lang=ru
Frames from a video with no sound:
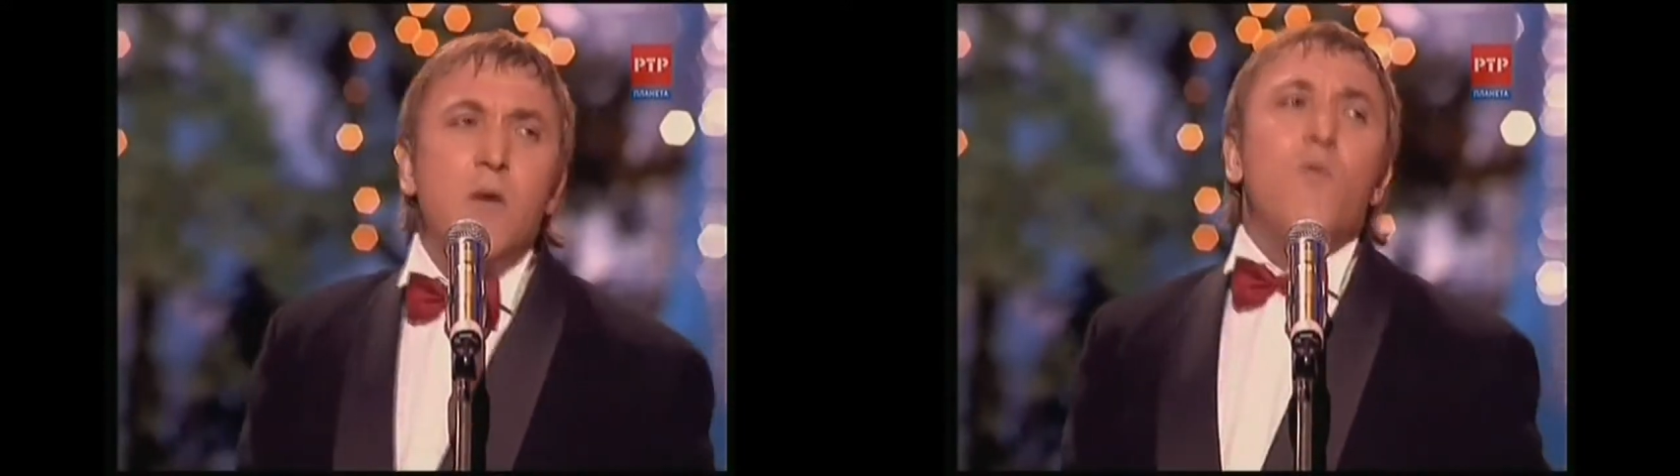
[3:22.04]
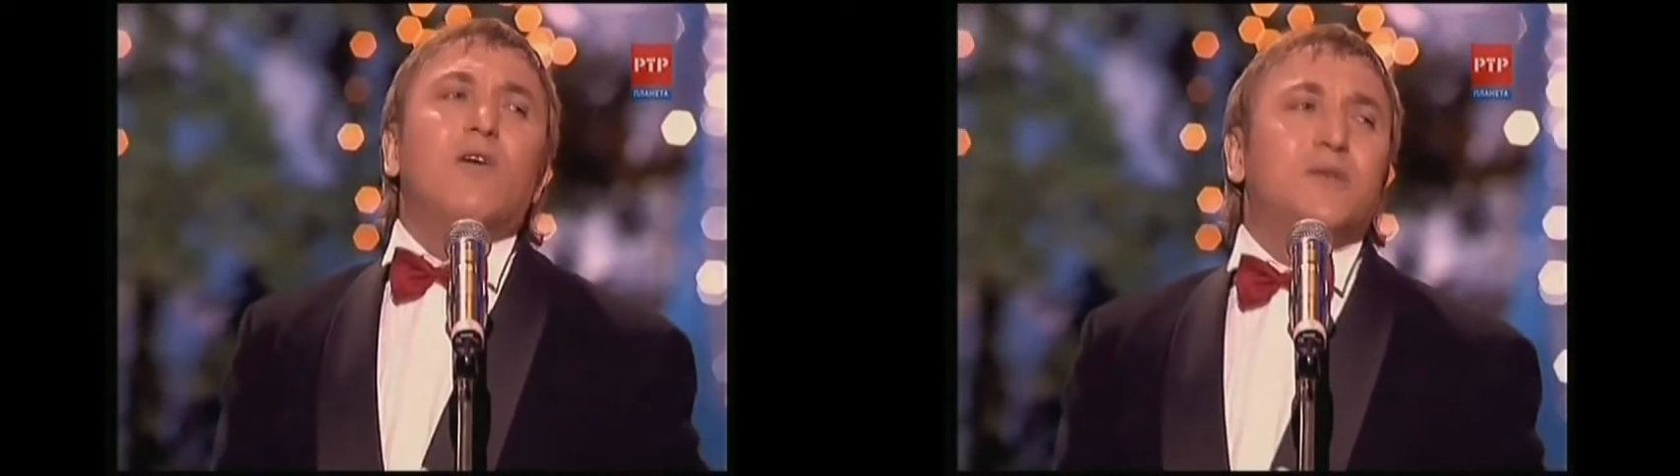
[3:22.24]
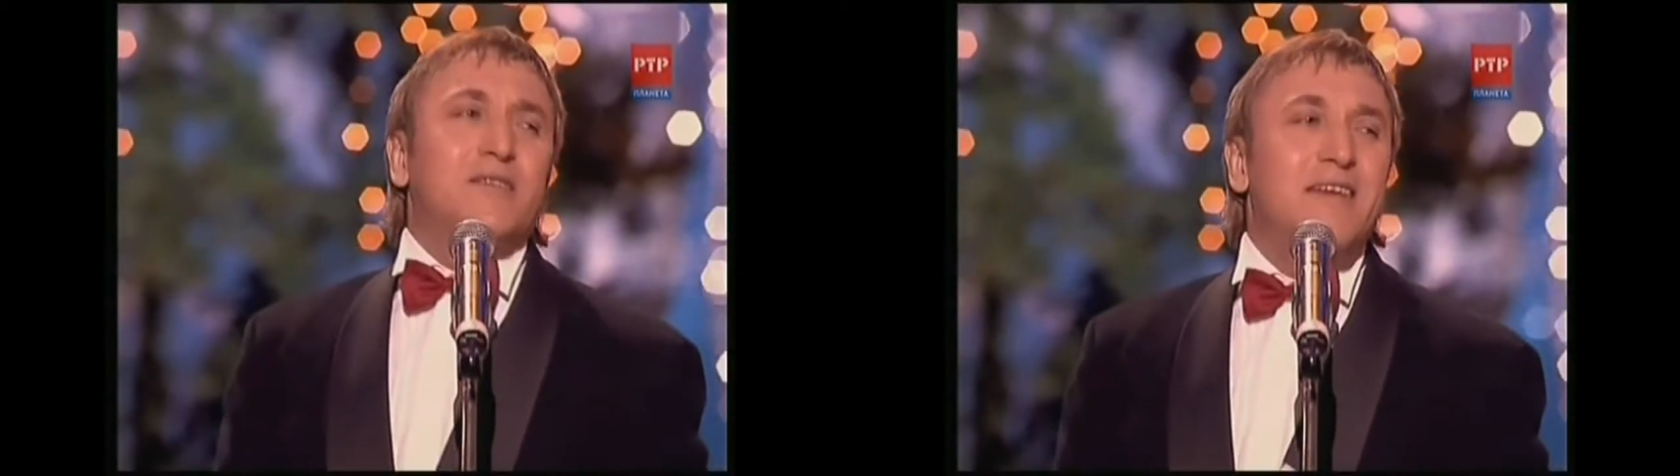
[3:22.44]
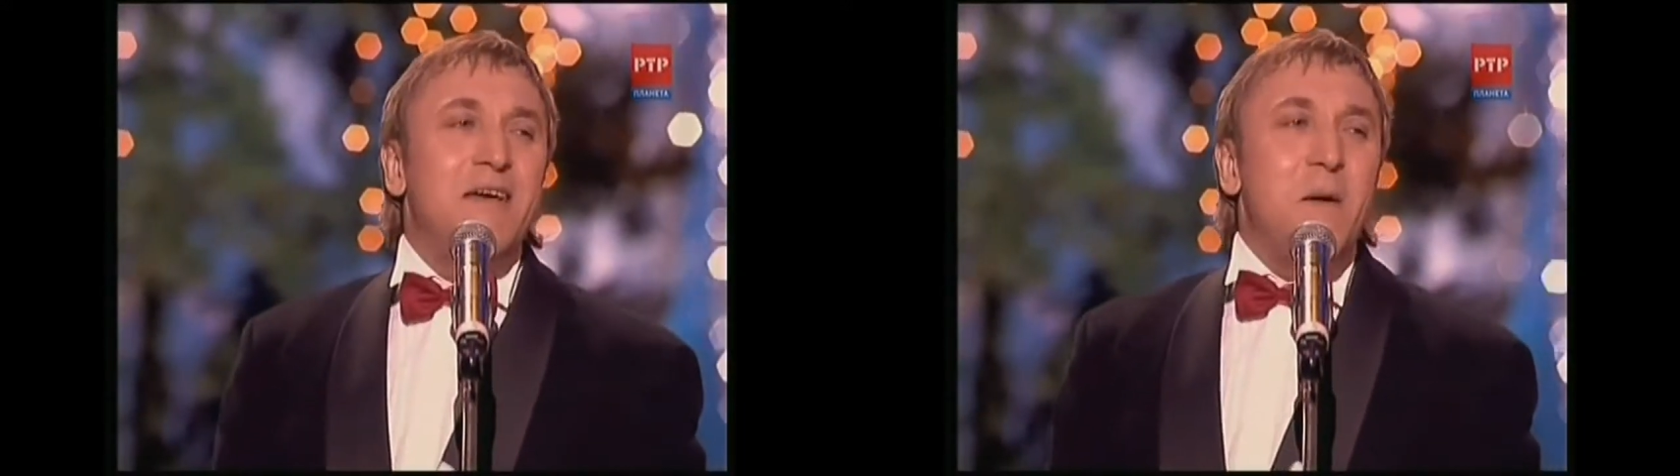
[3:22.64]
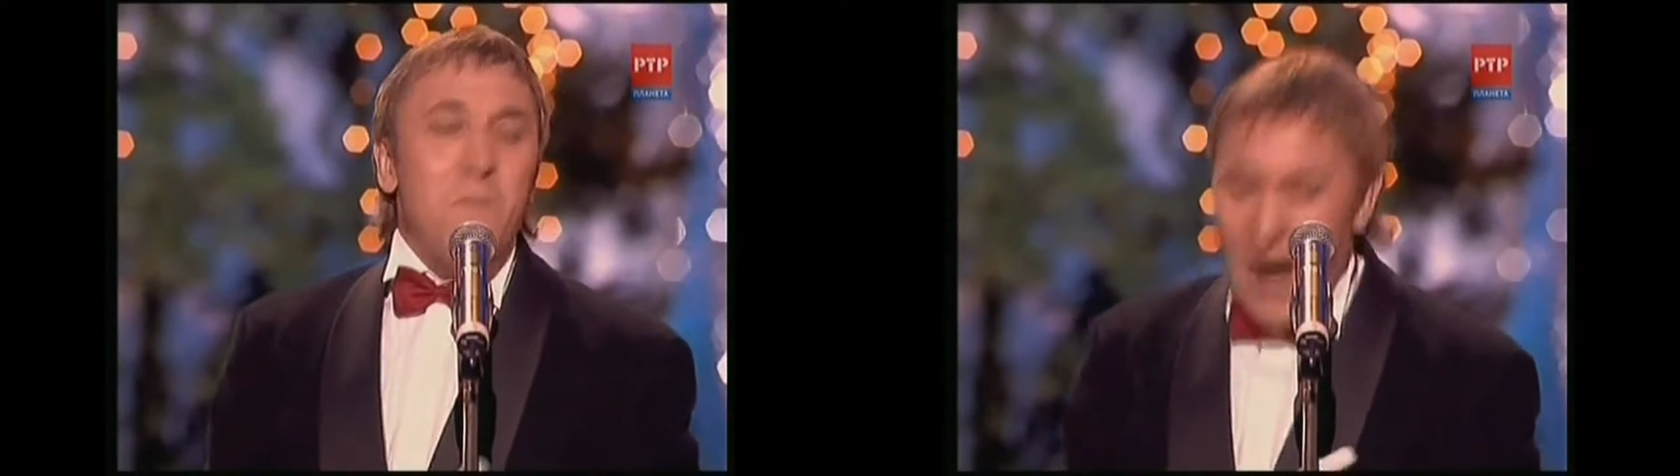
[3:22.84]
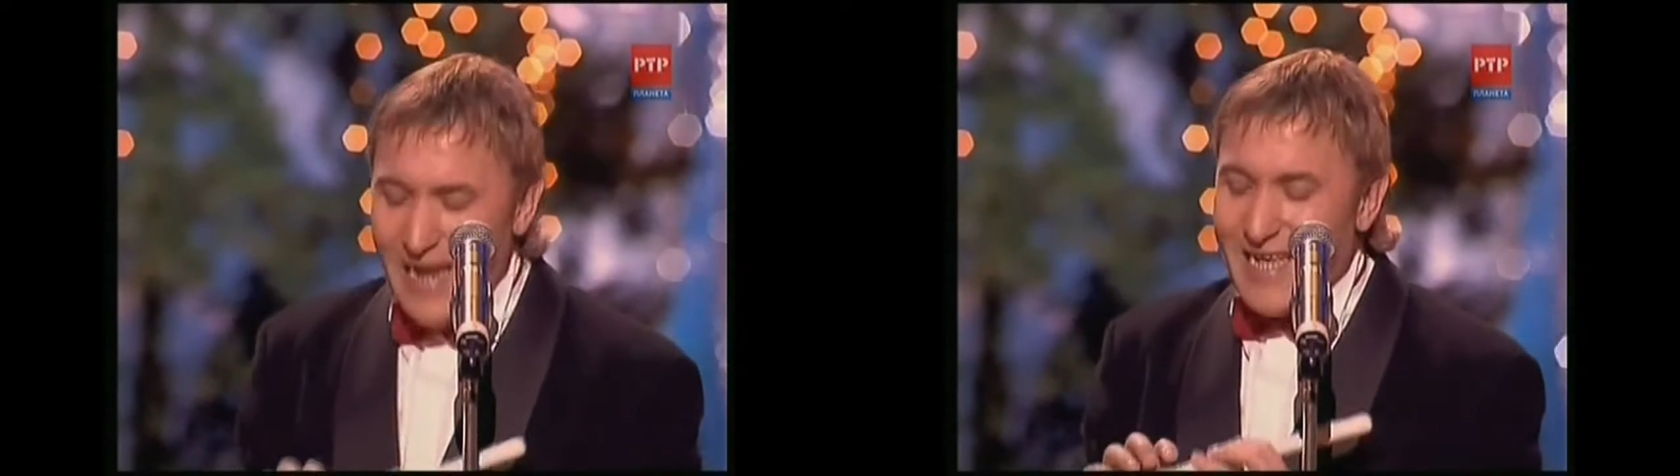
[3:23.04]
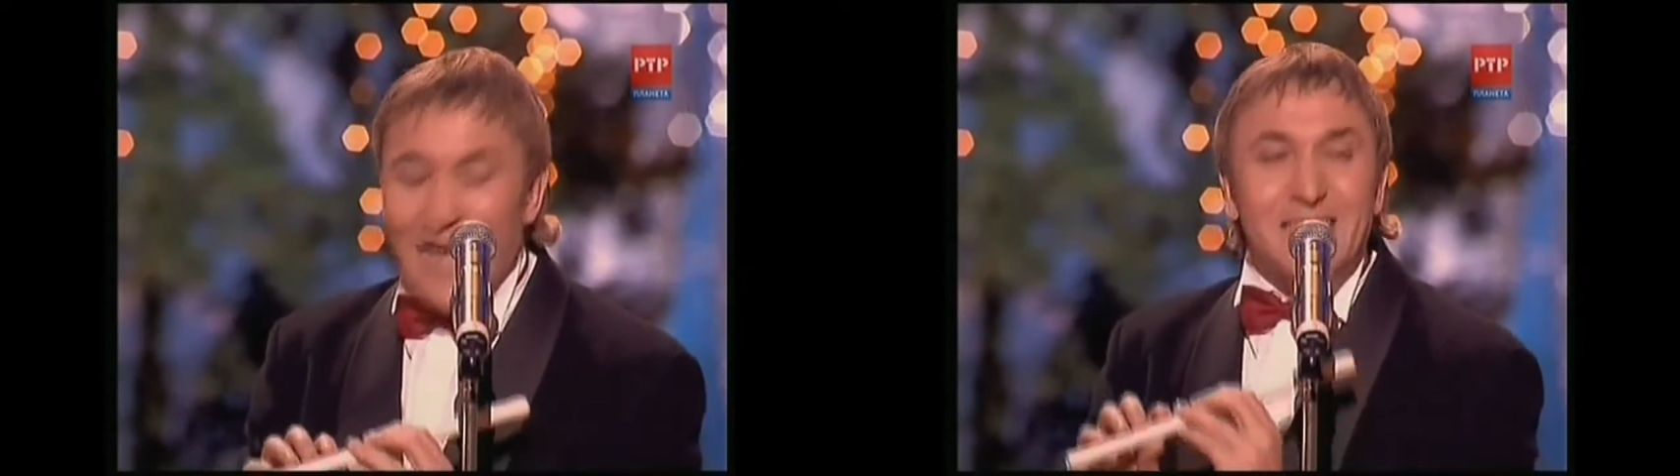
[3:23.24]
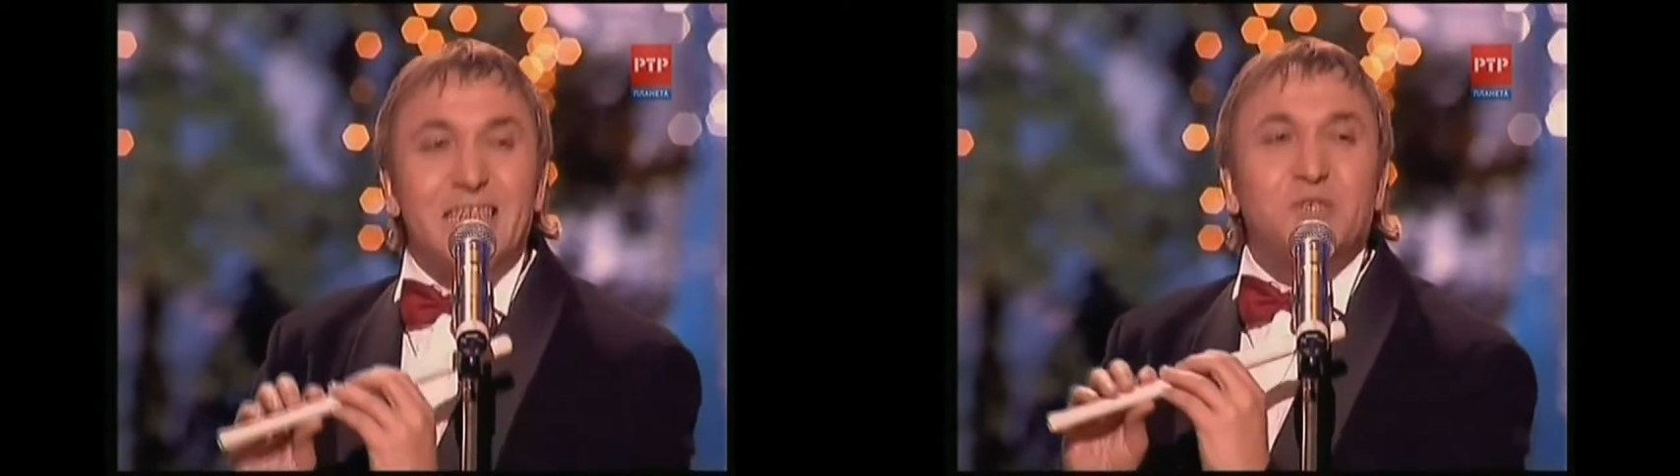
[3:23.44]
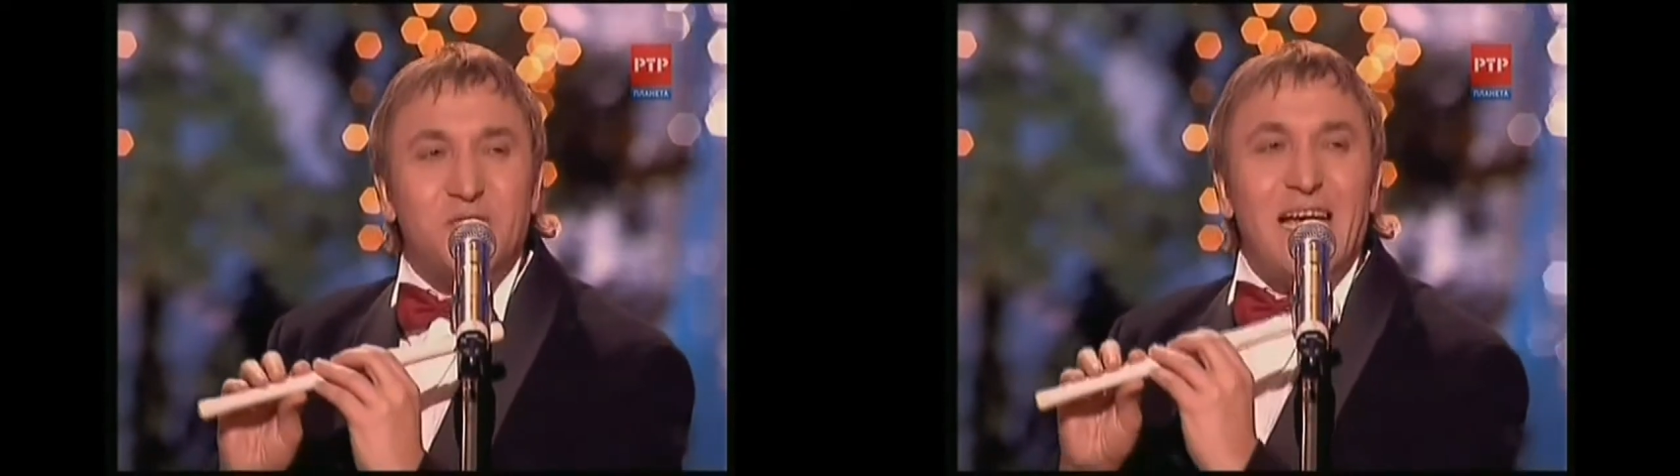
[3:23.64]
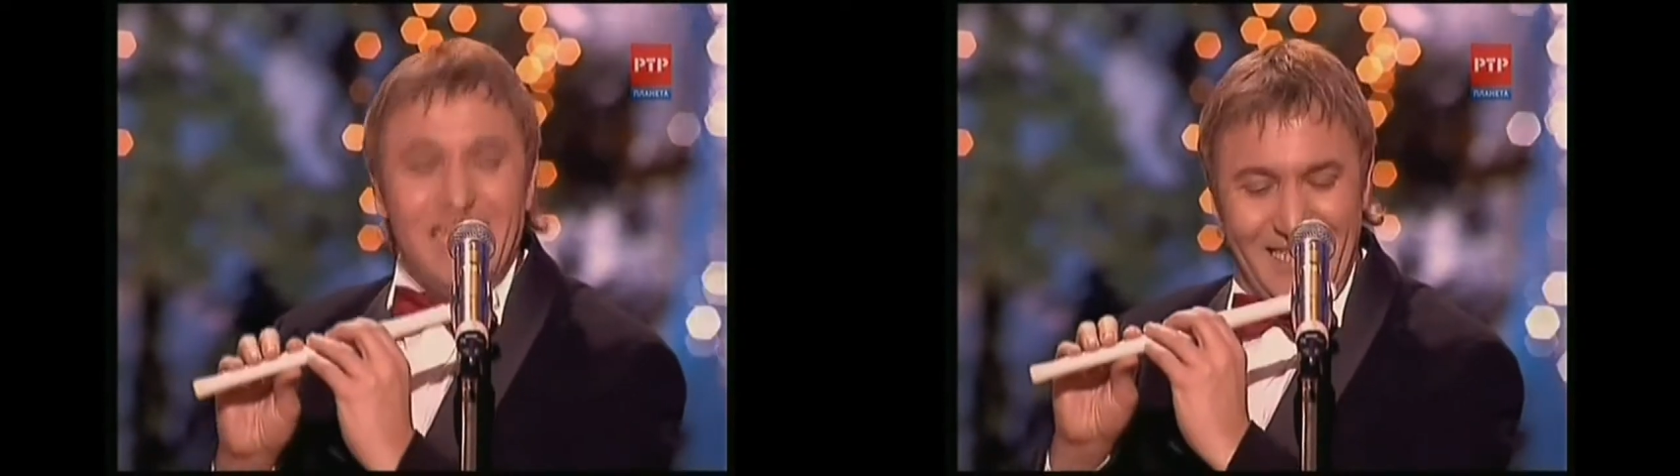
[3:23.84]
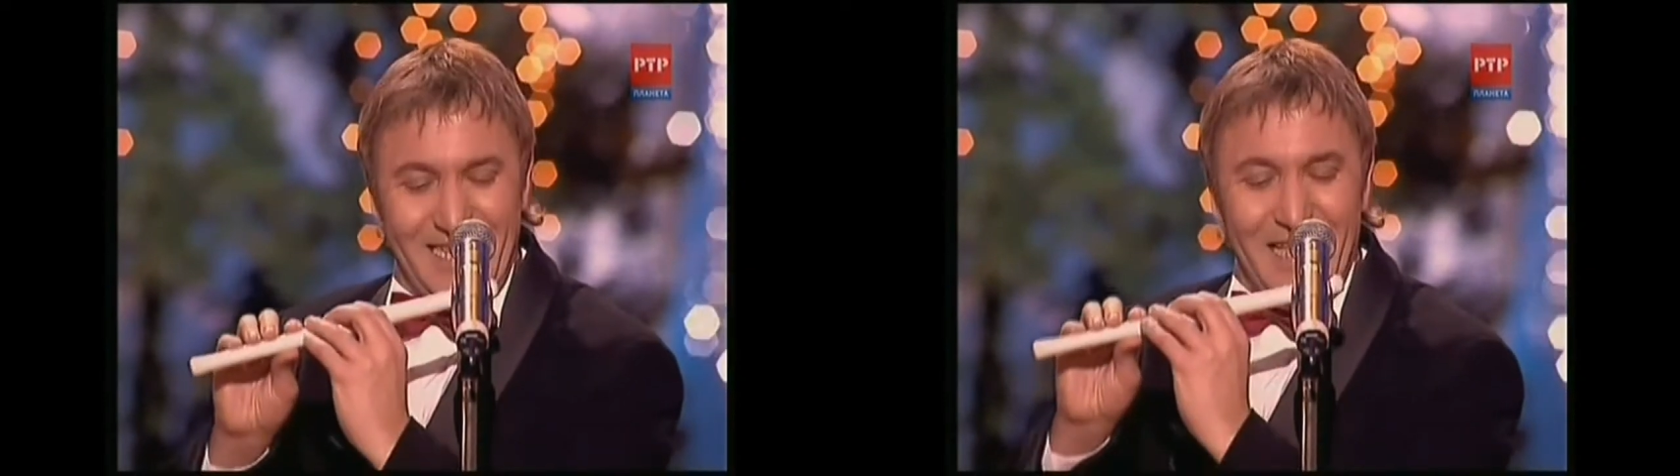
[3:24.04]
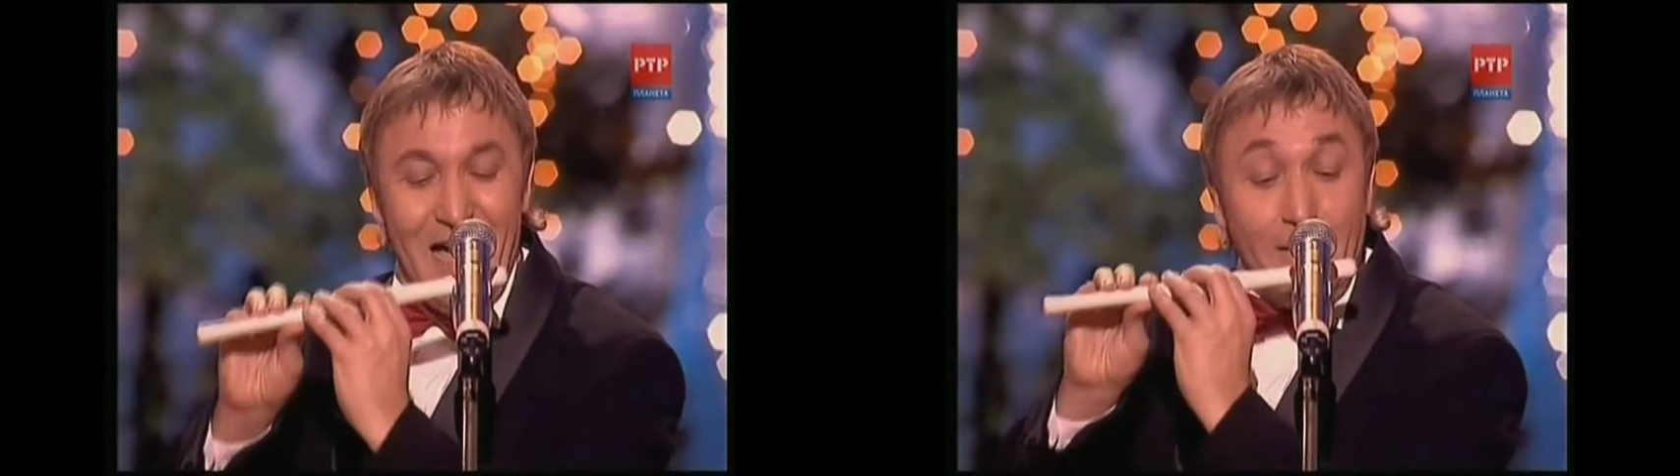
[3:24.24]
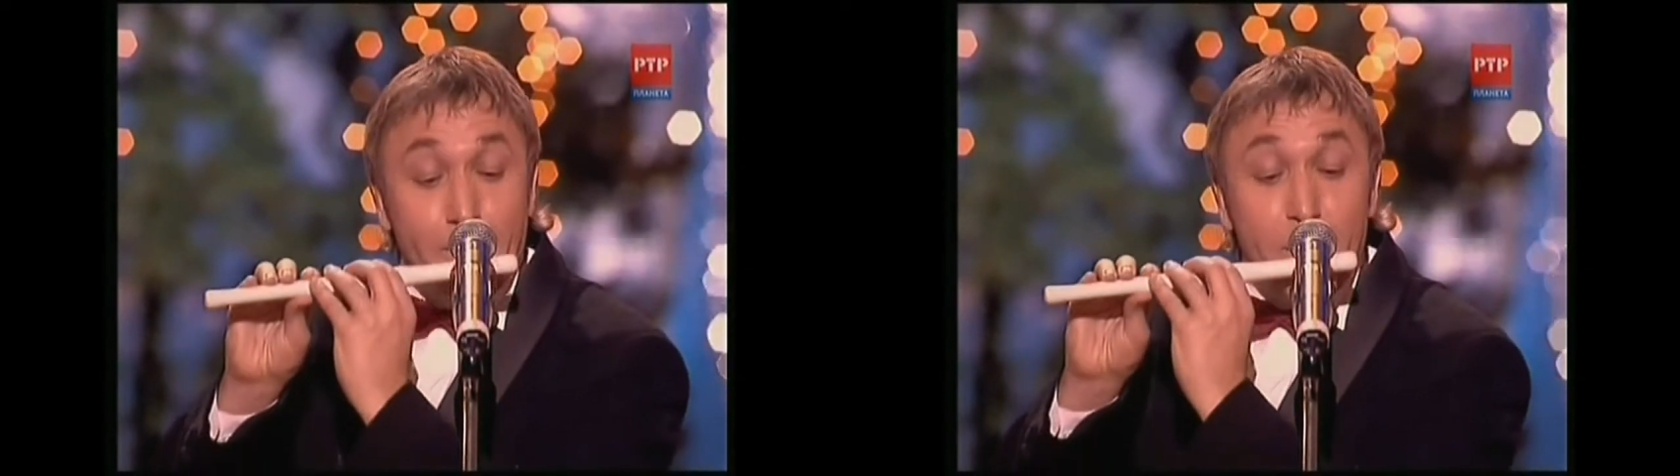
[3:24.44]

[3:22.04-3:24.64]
Моцарт! Маленькая ночная сигнала.